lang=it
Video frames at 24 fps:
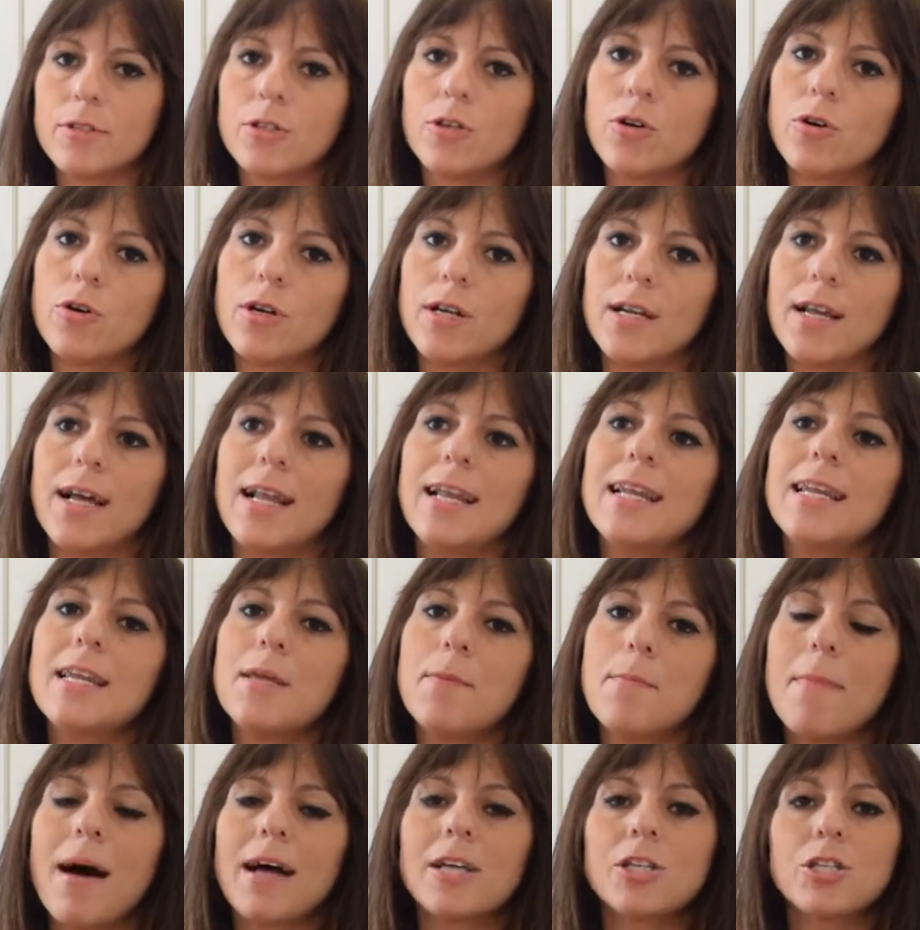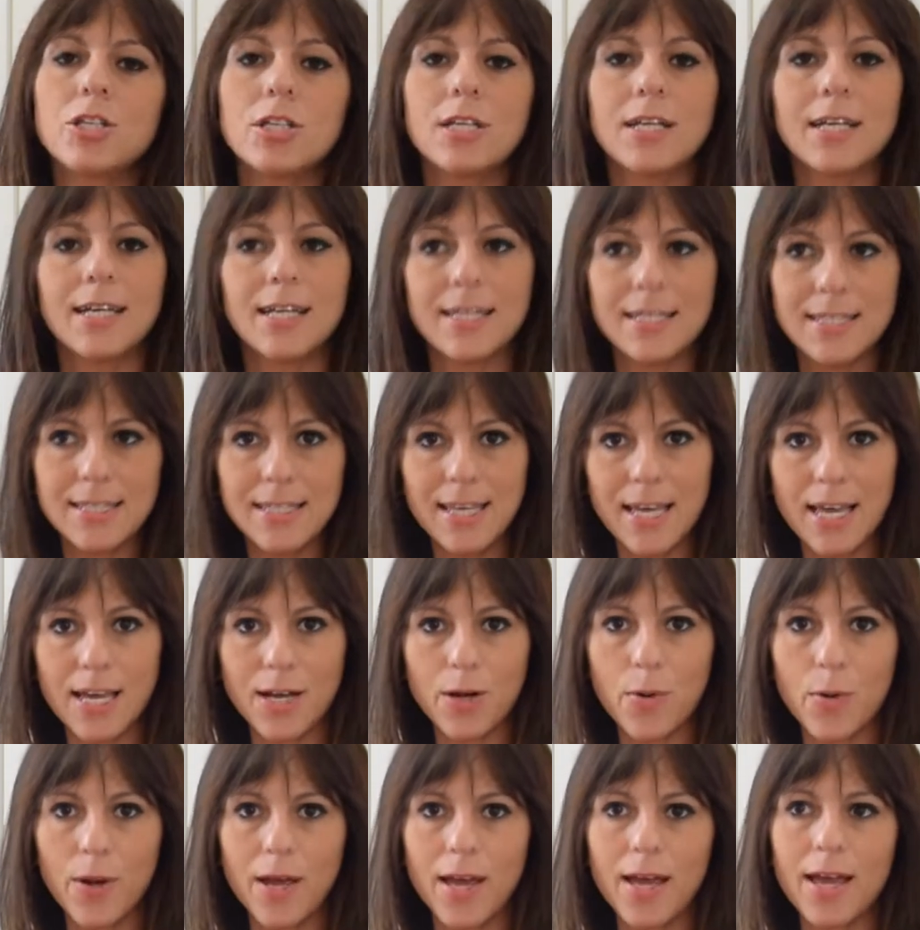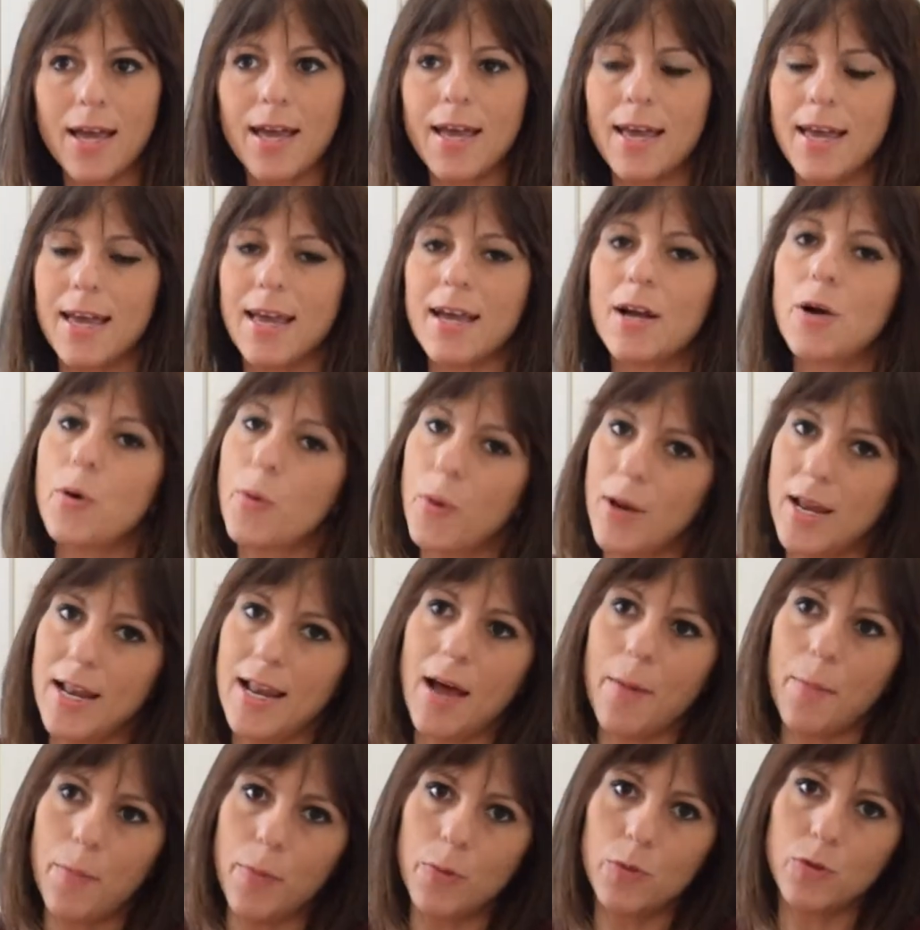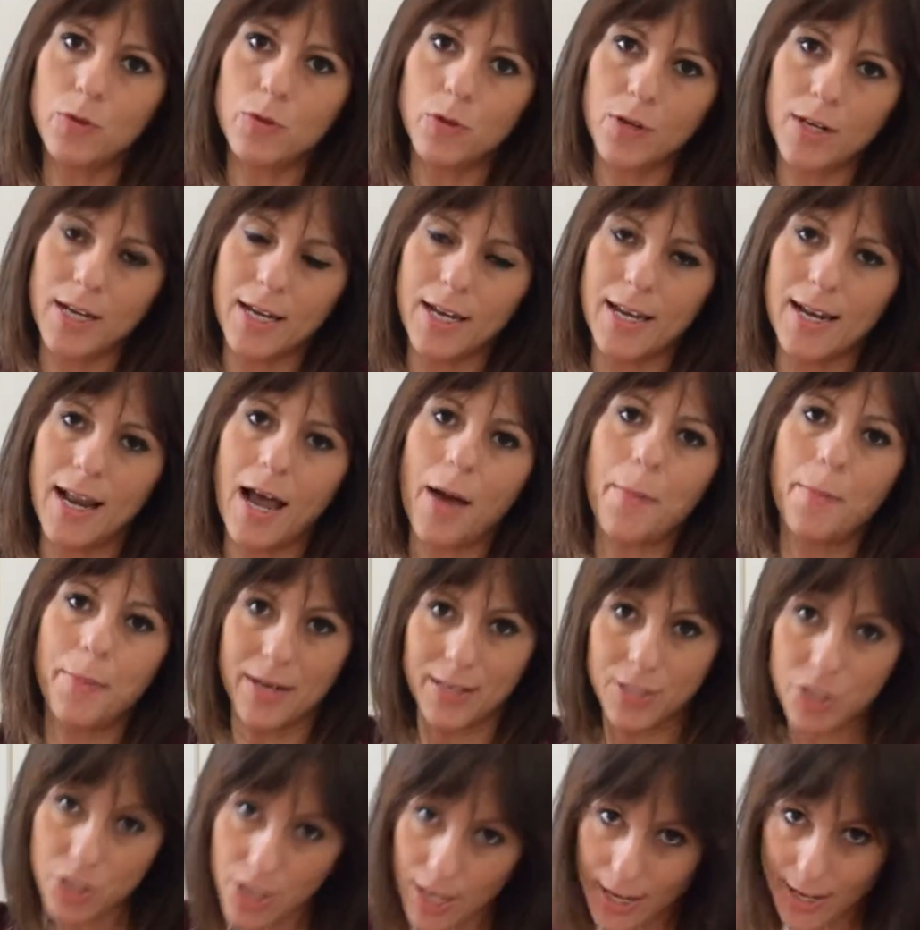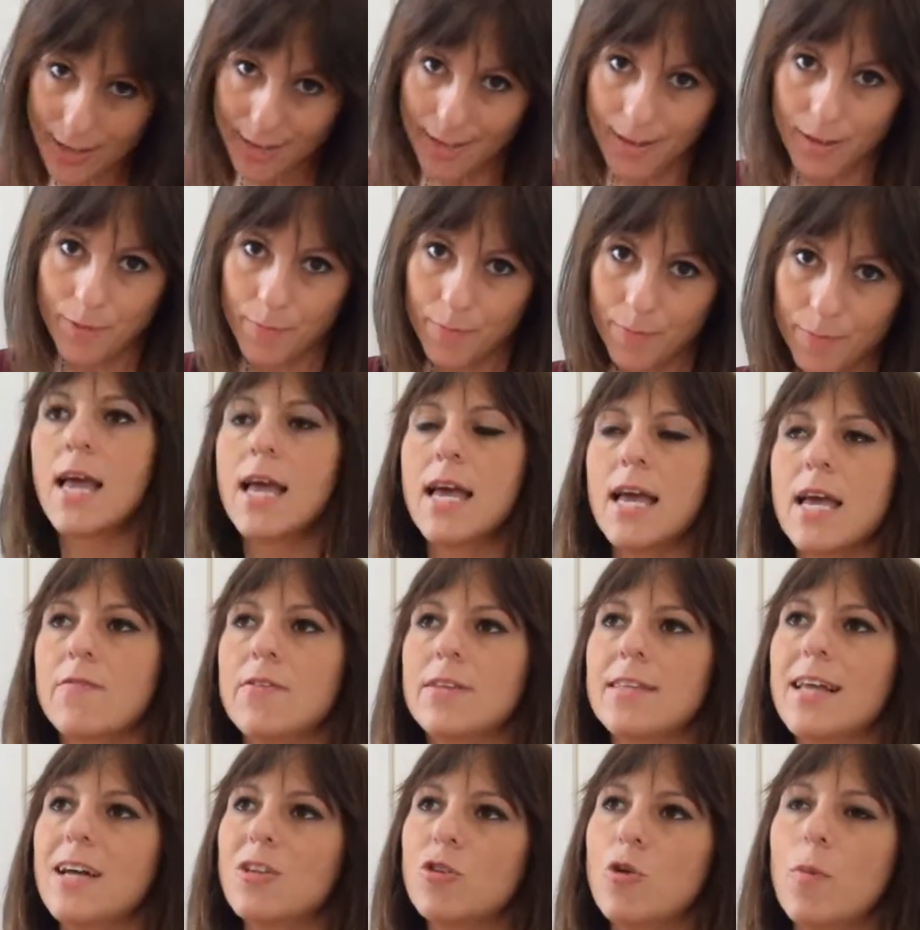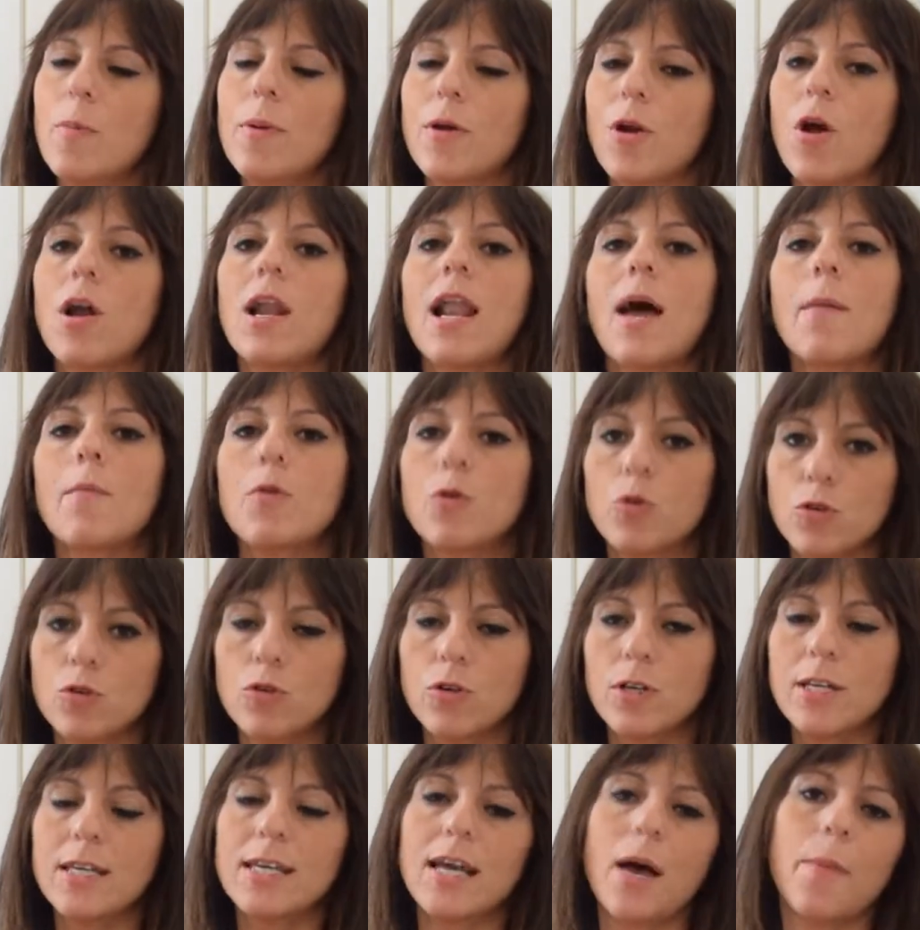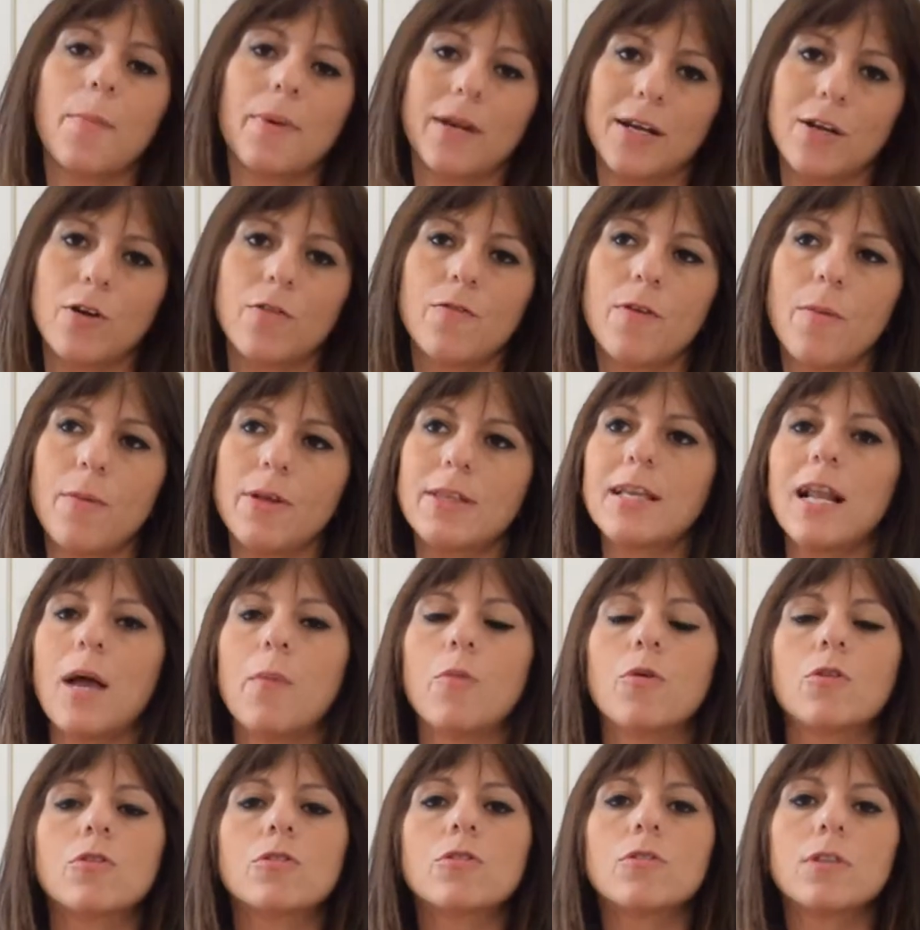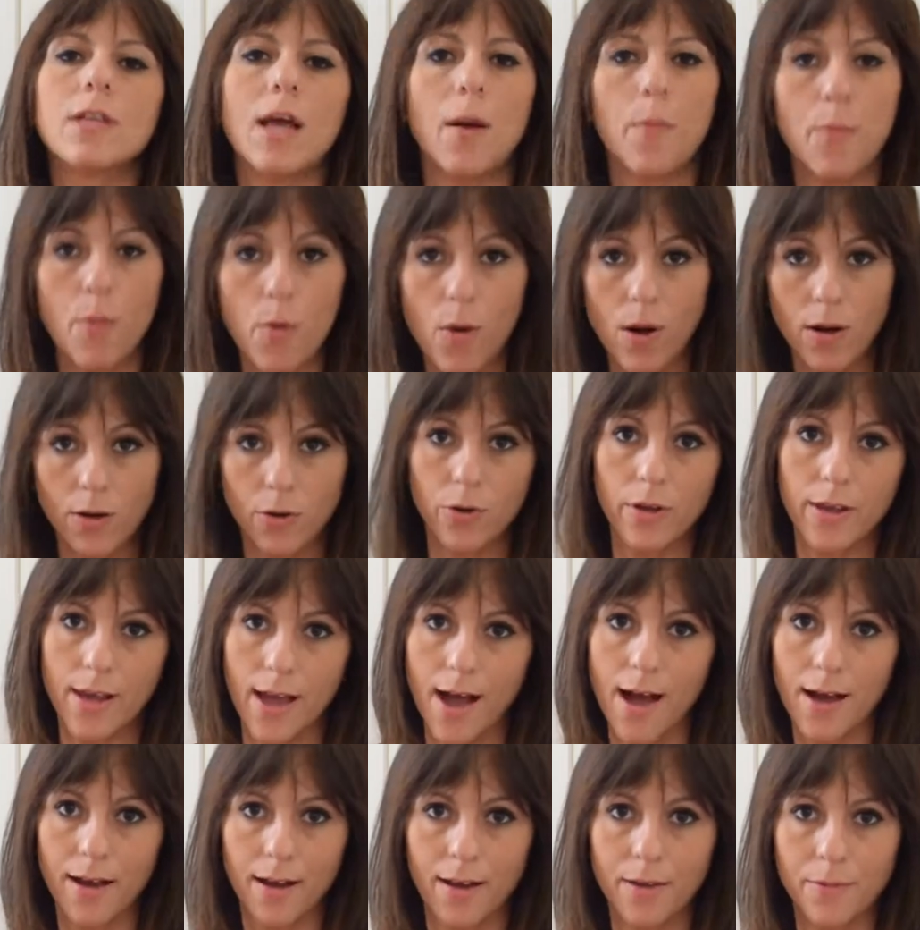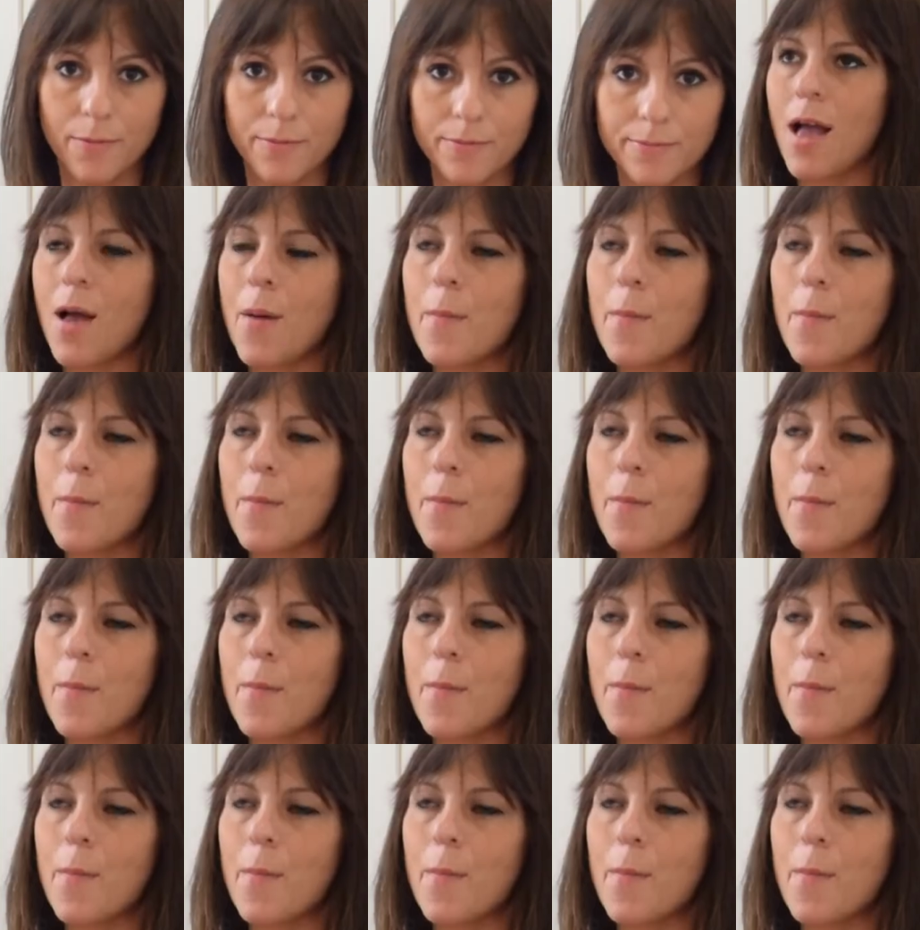con l'immagine che segue e quella appunto che la precede, evitando però la monotonia perché ovviamente la monotonia può annoiare.